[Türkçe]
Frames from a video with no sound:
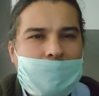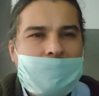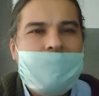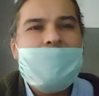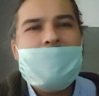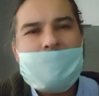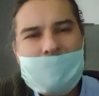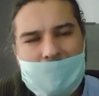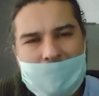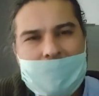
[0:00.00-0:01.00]
diğer
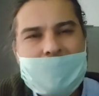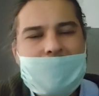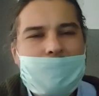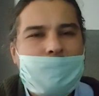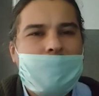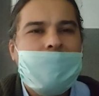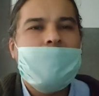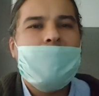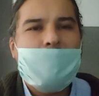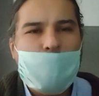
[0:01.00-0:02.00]
hane sahiplerinin
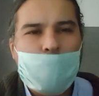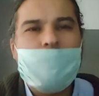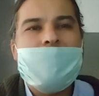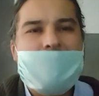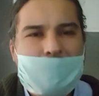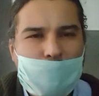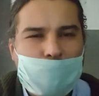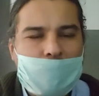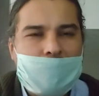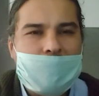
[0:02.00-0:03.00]
katili olmak
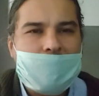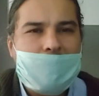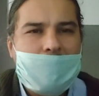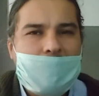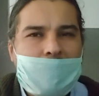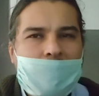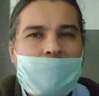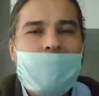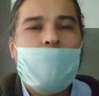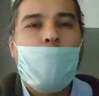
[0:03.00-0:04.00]
istemiyorsanız
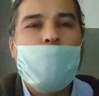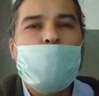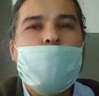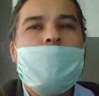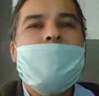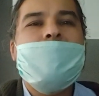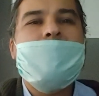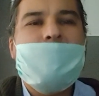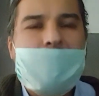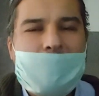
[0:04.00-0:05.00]
ve
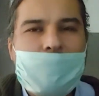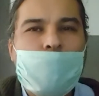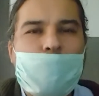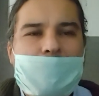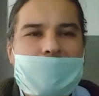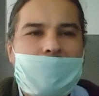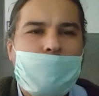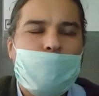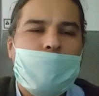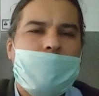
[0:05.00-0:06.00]
komşularınızın katili olmak
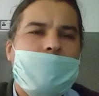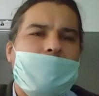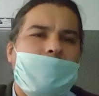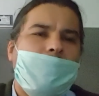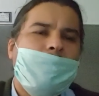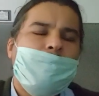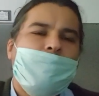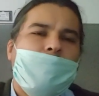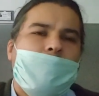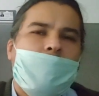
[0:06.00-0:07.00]
istemiyorsanız
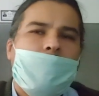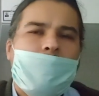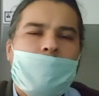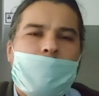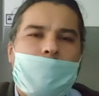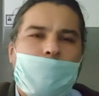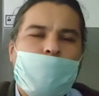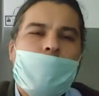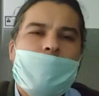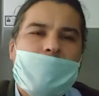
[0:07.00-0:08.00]

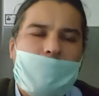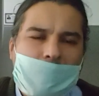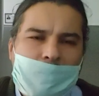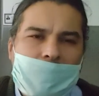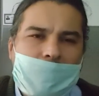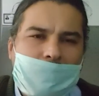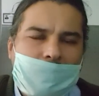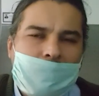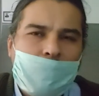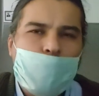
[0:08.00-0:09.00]
3'e 5'e bakmadan
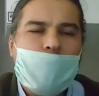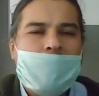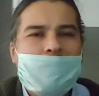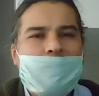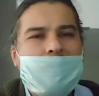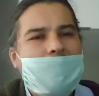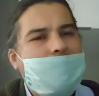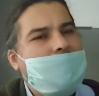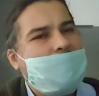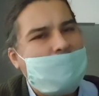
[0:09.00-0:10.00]
3 artı 1
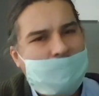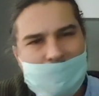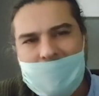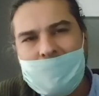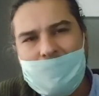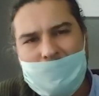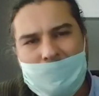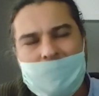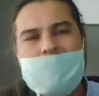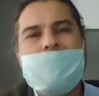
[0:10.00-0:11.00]
dairenizi bırakın
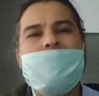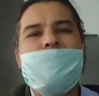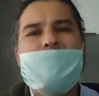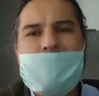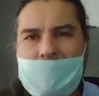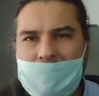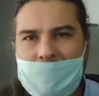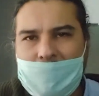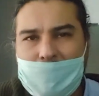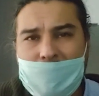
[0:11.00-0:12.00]
2 artı 1 daireye
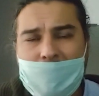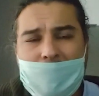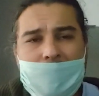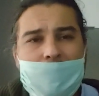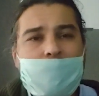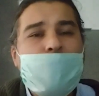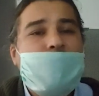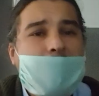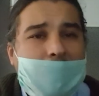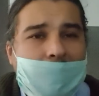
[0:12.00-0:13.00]
geçin. Bu
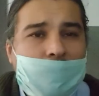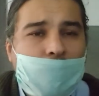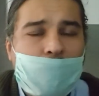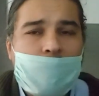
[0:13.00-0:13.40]
işin hakkı bu.